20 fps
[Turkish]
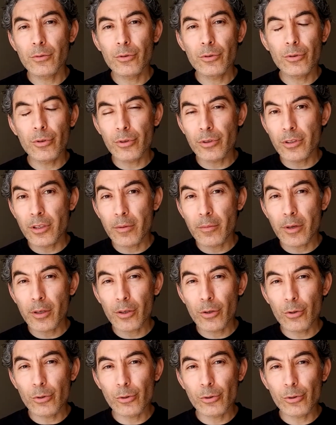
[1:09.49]
duyduğunuz
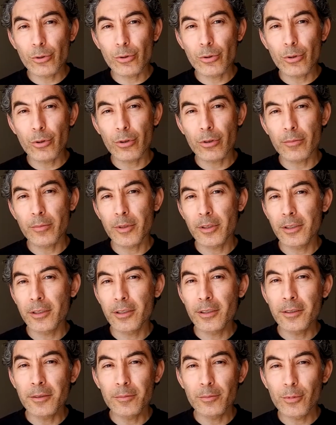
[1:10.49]
zaman gözünüz
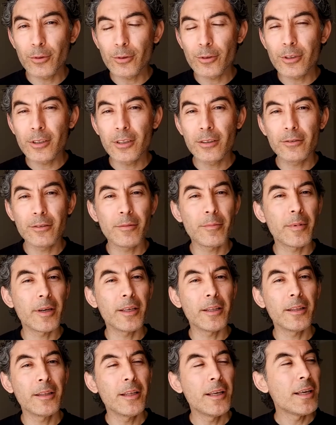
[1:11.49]
korkmasın, burun
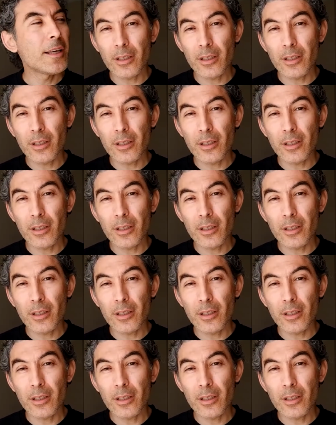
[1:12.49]
kıvırmayın.